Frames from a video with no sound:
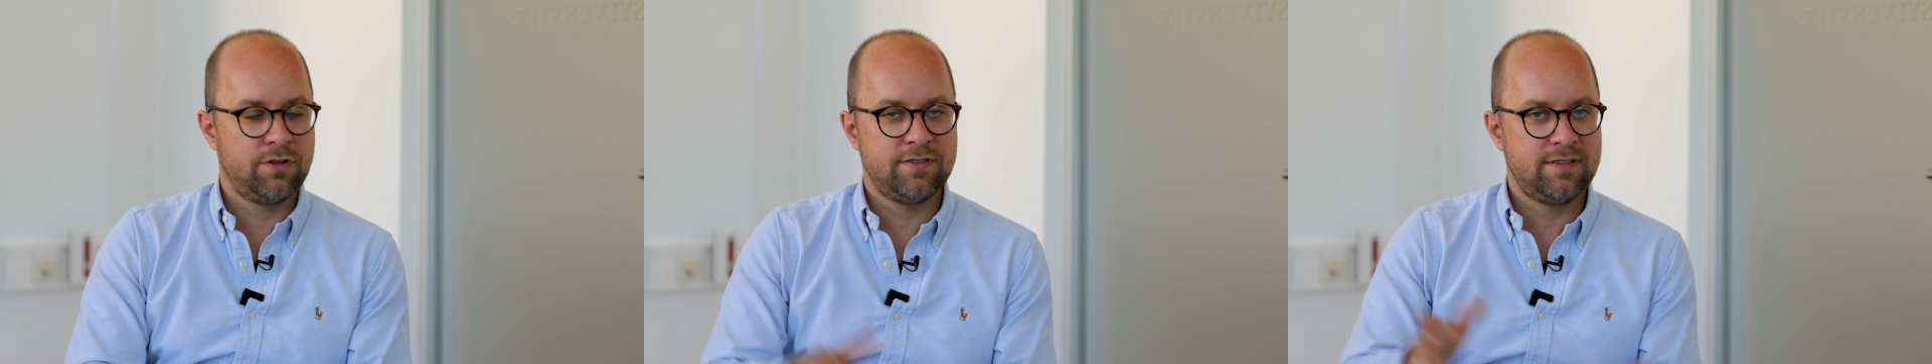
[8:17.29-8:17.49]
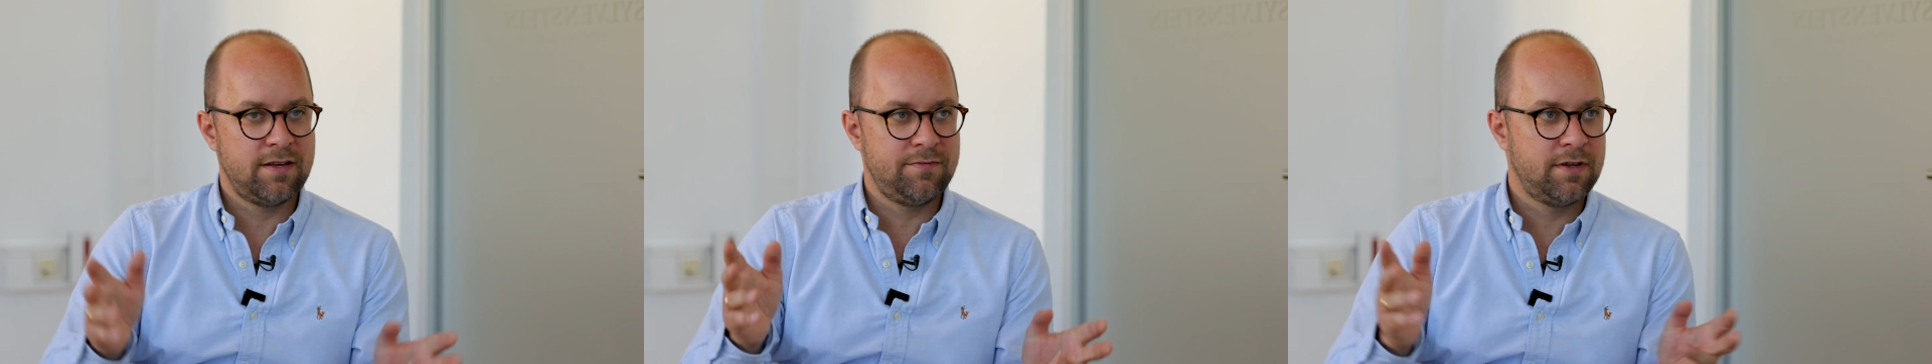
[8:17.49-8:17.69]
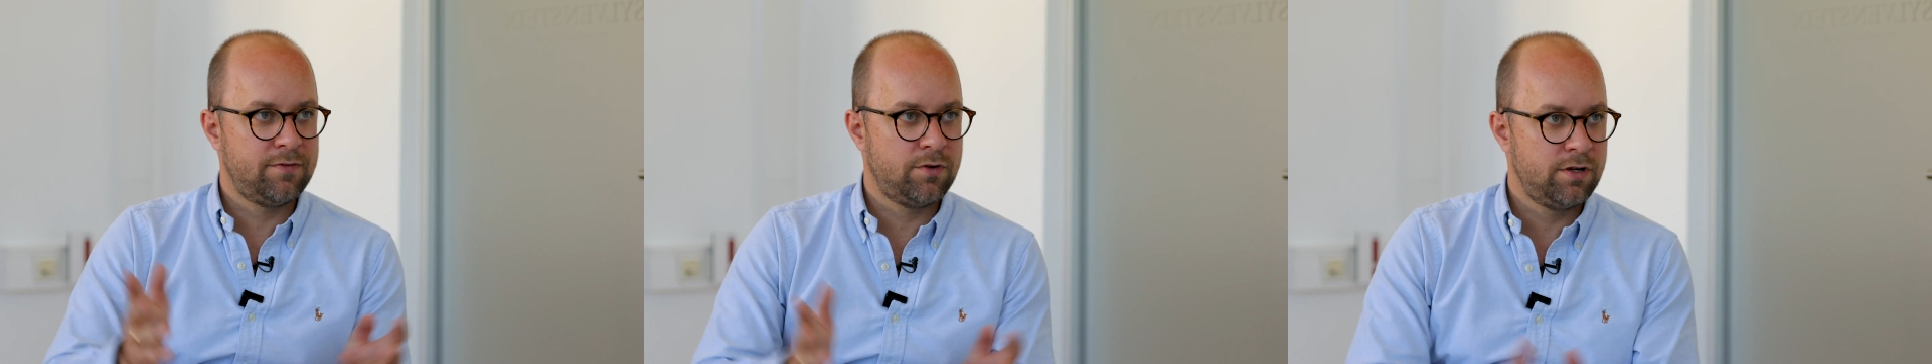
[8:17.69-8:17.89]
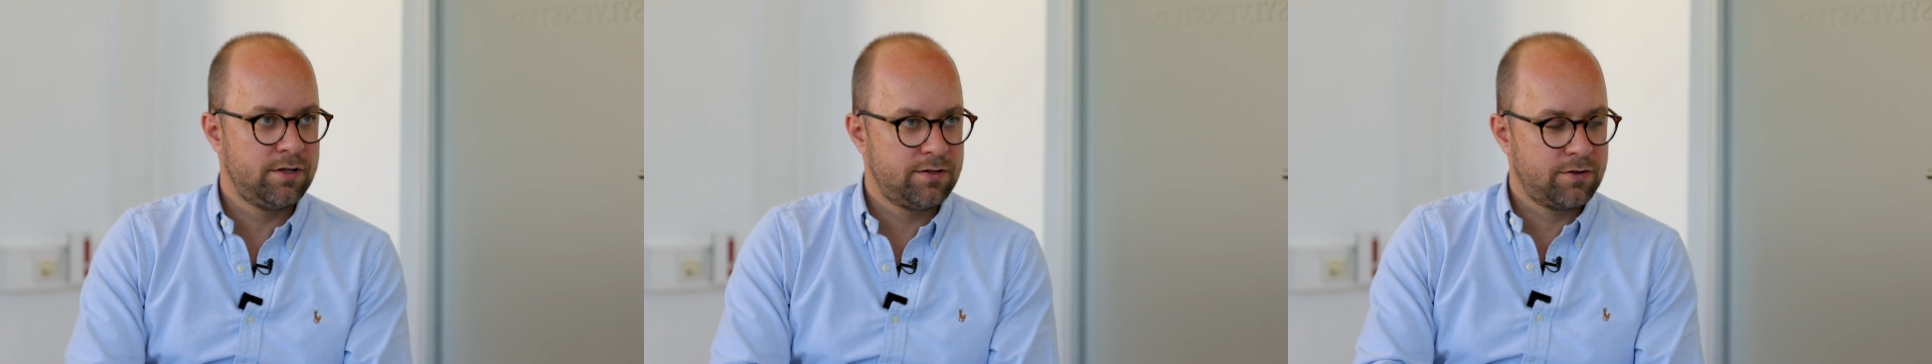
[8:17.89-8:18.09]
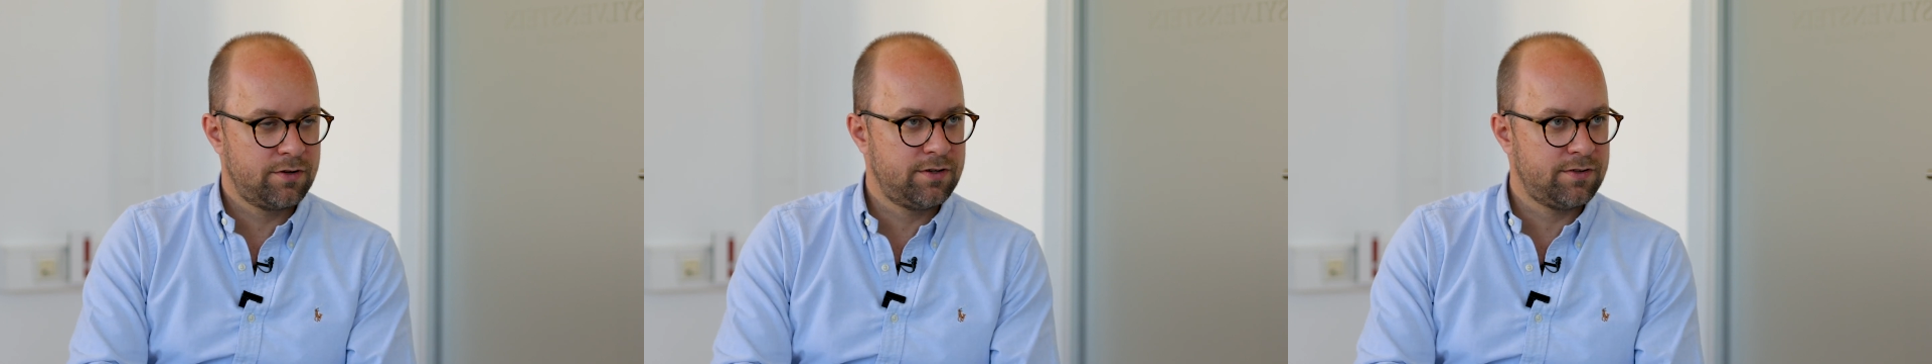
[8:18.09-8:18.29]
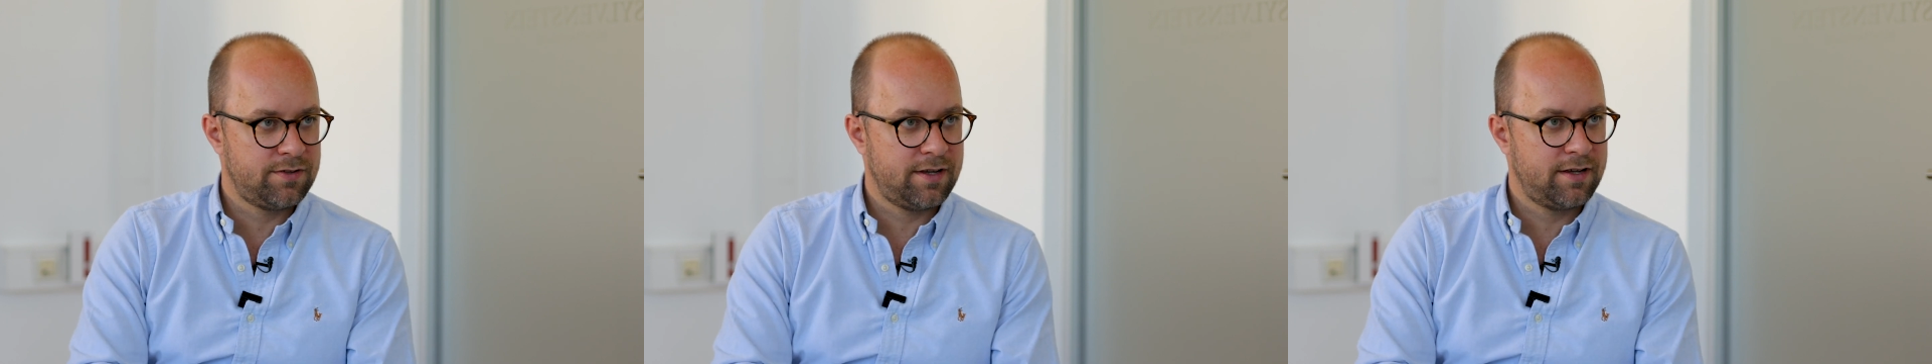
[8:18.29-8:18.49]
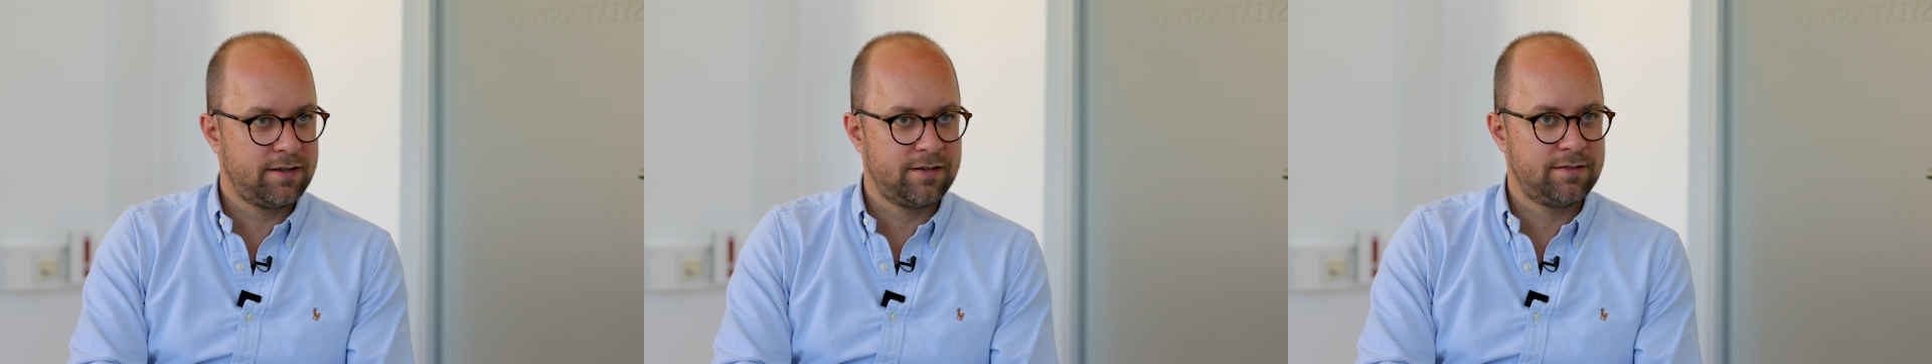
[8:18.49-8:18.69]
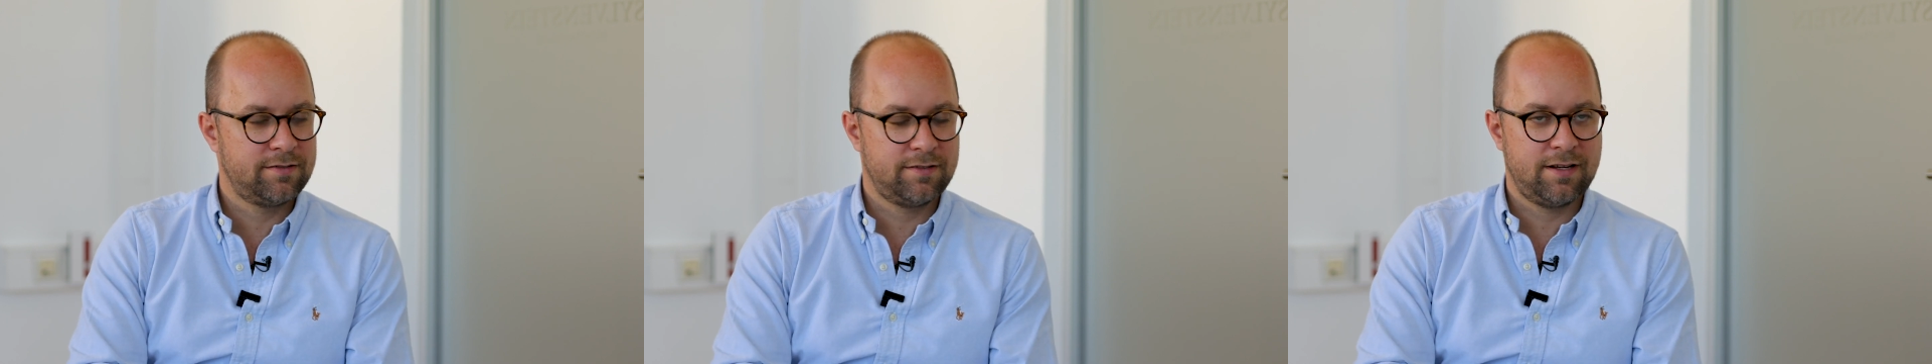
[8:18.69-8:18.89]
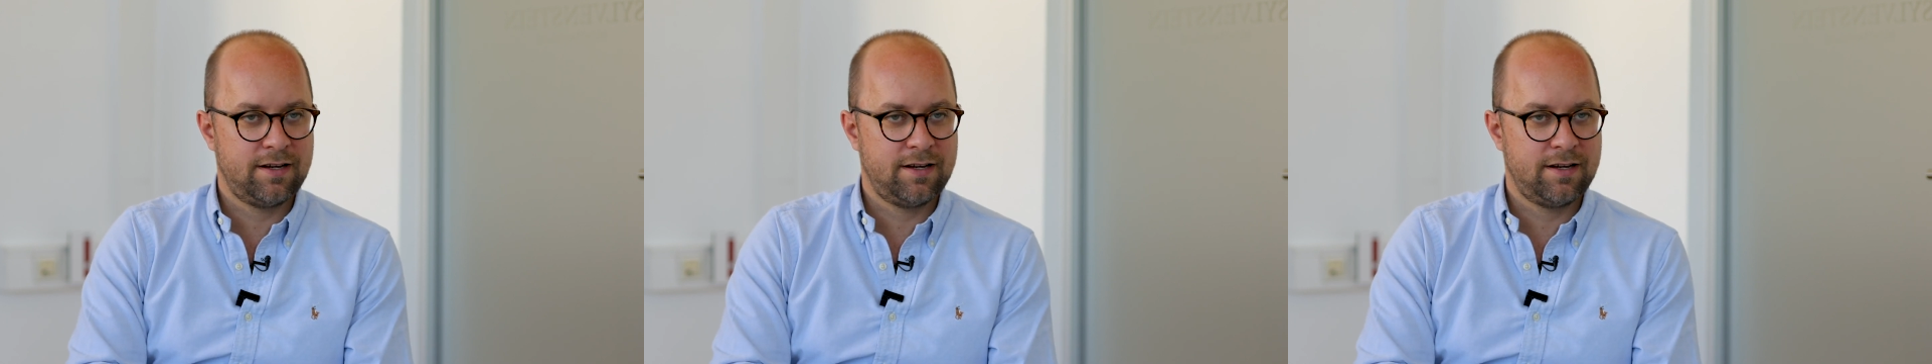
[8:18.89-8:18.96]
könnt es nennen, wie ihr wollt, ihr könnt auch sagen,